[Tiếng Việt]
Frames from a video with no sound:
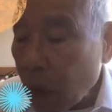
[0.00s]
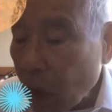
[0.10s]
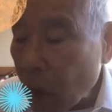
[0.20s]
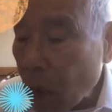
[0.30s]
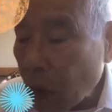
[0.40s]

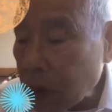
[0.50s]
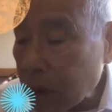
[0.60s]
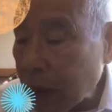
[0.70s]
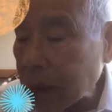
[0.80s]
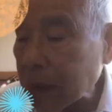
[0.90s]
cụ Hồ Chí
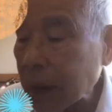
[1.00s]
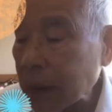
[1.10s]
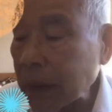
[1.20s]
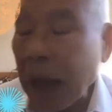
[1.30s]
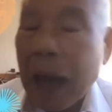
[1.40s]
Minh
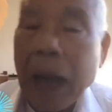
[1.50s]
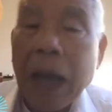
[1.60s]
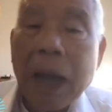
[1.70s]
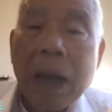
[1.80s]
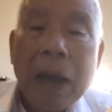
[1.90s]

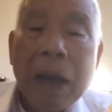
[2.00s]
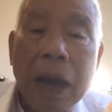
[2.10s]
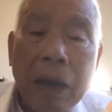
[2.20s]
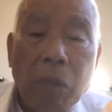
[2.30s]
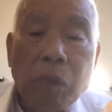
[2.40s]
đã
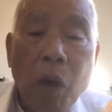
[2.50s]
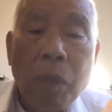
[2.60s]
công bố